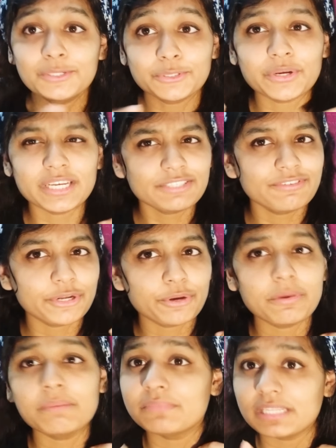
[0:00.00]
सो so, इस
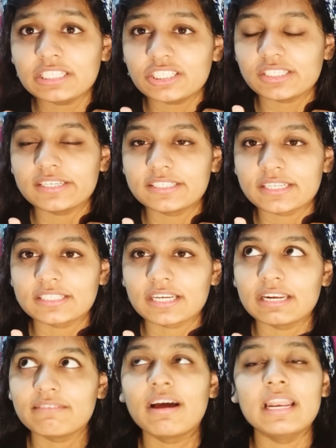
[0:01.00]
वीडियो में हम तीन चीज़ें डिस्कस
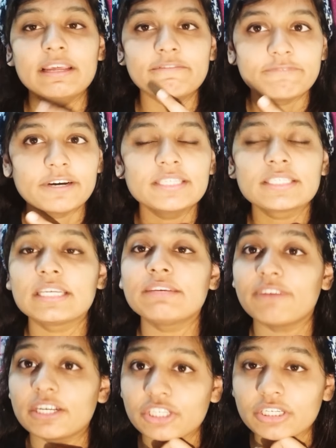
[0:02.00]
करने वाले हैं फर्स्ट कि
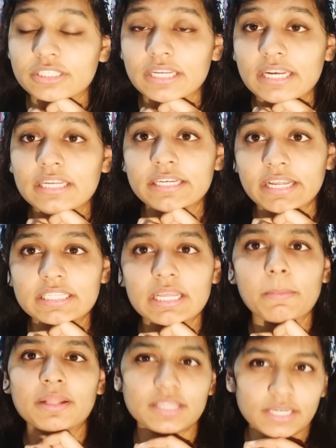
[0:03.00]
फैशन डिज़ाइनिंग टेंथ
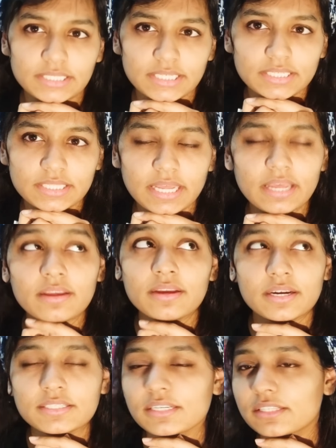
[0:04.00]
के बाद कर सकते हैं
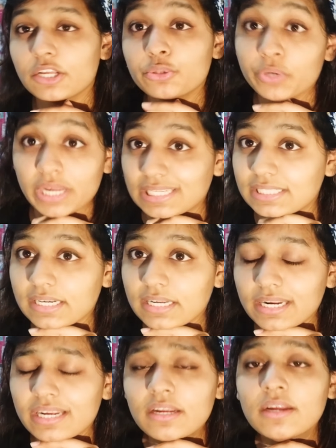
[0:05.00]
कर सकते हैं तो कैसे
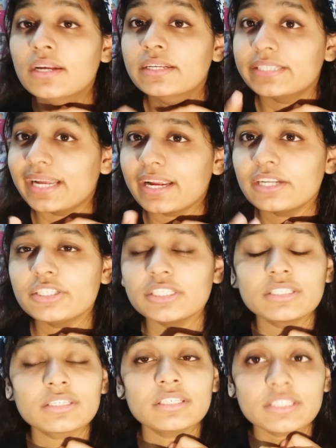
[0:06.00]
करें सेकेंड
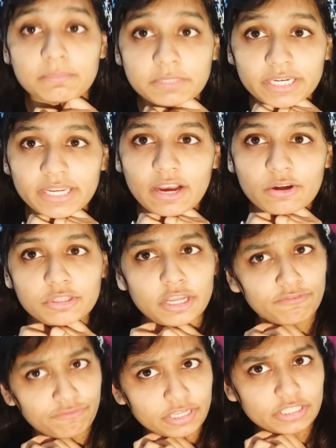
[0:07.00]
चीज़ कि सब्जेक्ट क्या होते
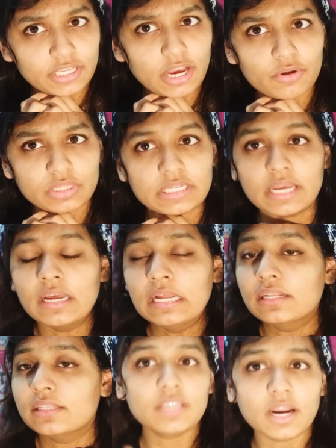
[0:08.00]
हैं फीस क्या होती है
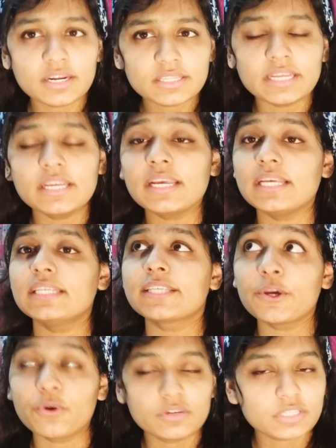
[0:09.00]
थर्ड थिंग इज
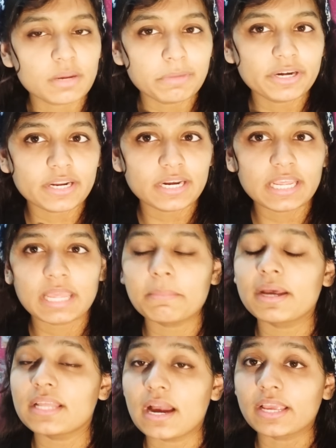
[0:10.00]
कि कोर्स कंप्लीट करने के
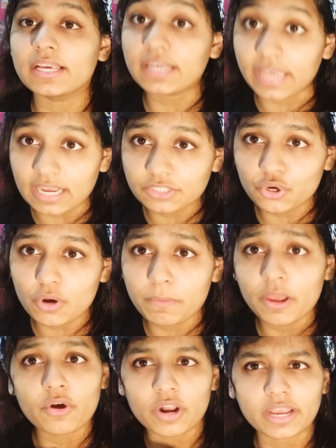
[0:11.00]
बाद आगे क्या
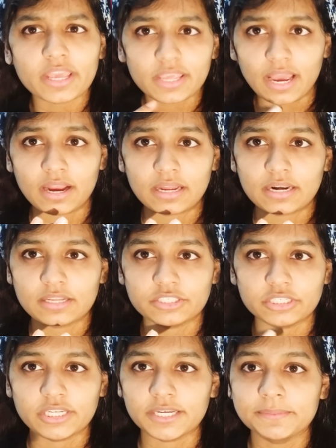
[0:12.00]
स्कोप है और आगे क्या करना
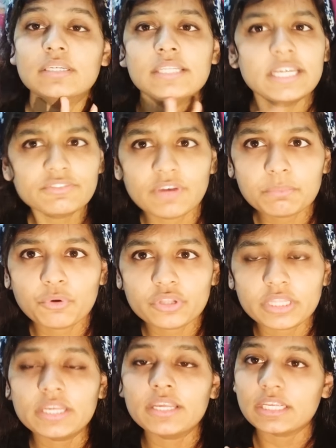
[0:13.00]
चाहिए दे इज़ वन मोर
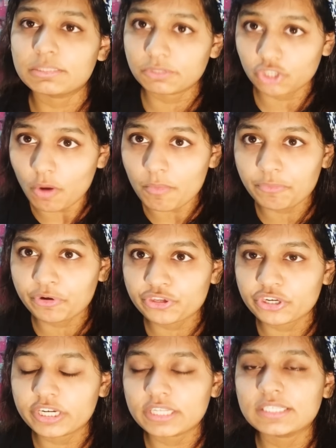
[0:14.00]
थिंग कि इसमें जॉब
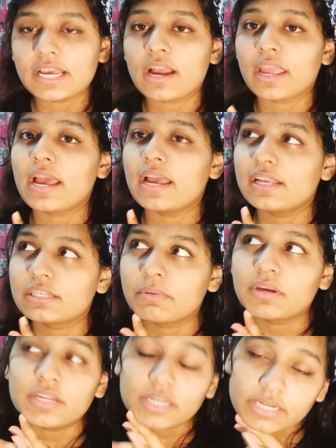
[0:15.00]
अपॉर्चुनिटीज़ क्या क्या है
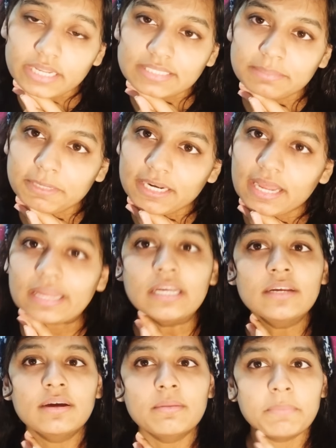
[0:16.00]
इसमें करियर कैसे बनाए
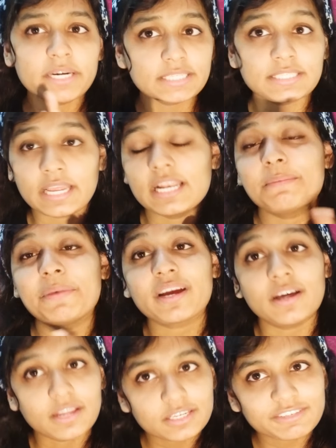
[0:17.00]
बट इसके लिए मैं
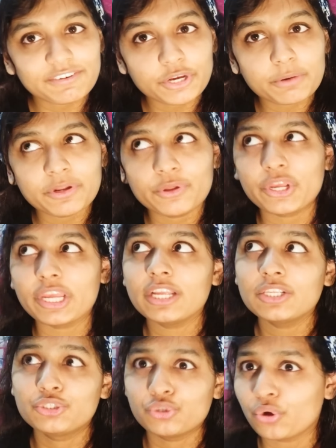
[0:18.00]
एक अलग से वीडियो
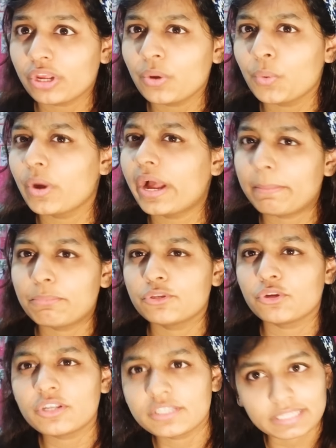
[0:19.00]
बनाऊंगी जो कि होगा
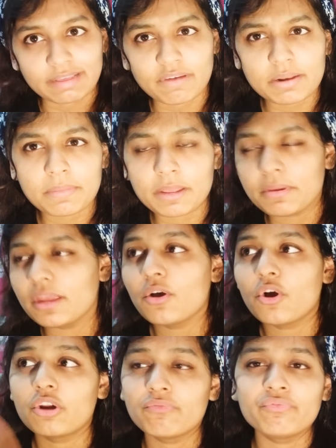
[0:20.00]
एपिसोड सेवन में भी
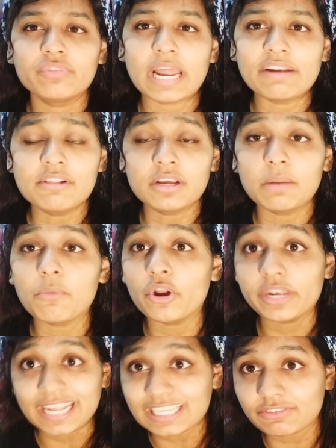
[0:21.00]
और दैट विल कम
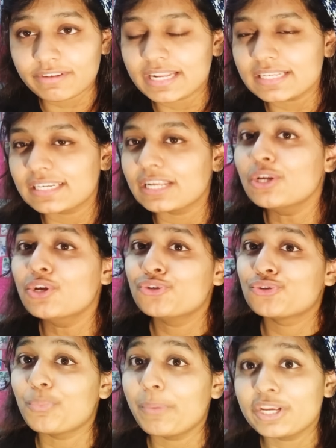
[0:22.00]
ऑन नेक्स्ट वेनेसडे
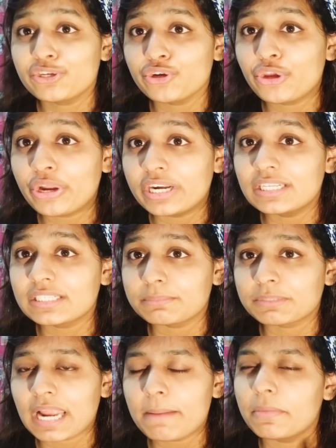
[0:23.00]
सो मेक श्योर यू हिट द
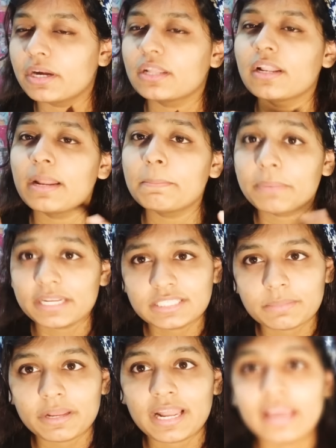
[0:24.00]
सब्सक्राइब बटन एंड
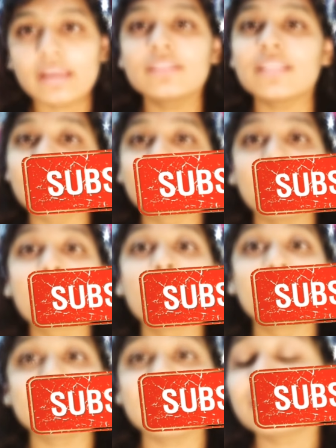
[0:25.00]
प्रेस द बेल आइकन ताकि आपको
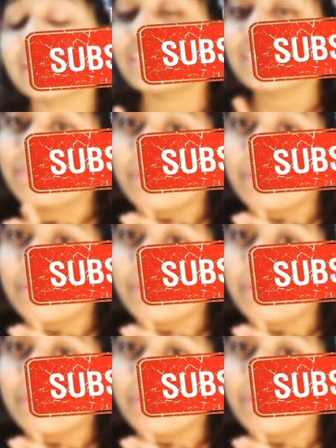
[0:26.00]
पता चले जब